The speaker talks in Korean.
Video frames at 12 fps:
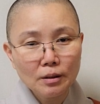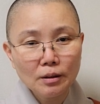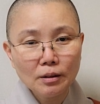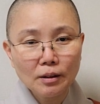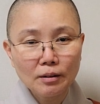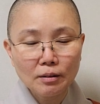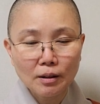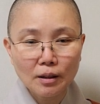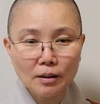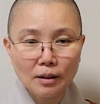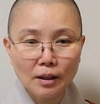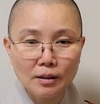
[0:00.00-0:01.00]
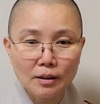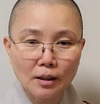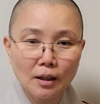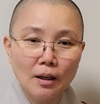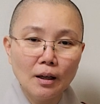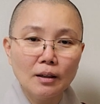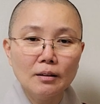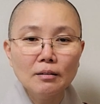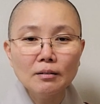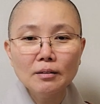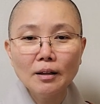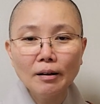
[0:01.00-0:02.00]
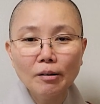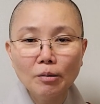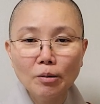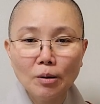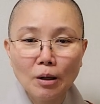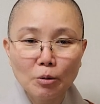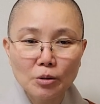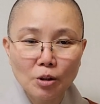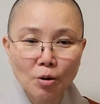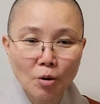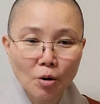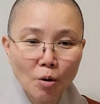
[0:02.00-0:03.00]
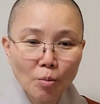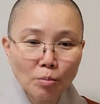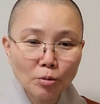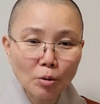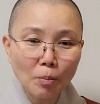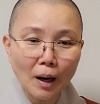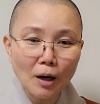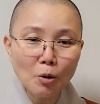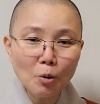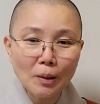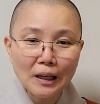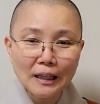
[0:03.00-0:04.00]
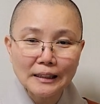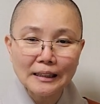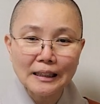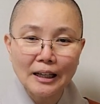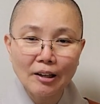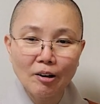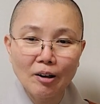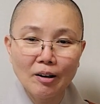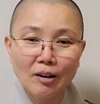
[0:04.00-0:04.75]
이렇게 들어가는 게 아니라 그런데요 하고 전부 또 말로만 하잖아요.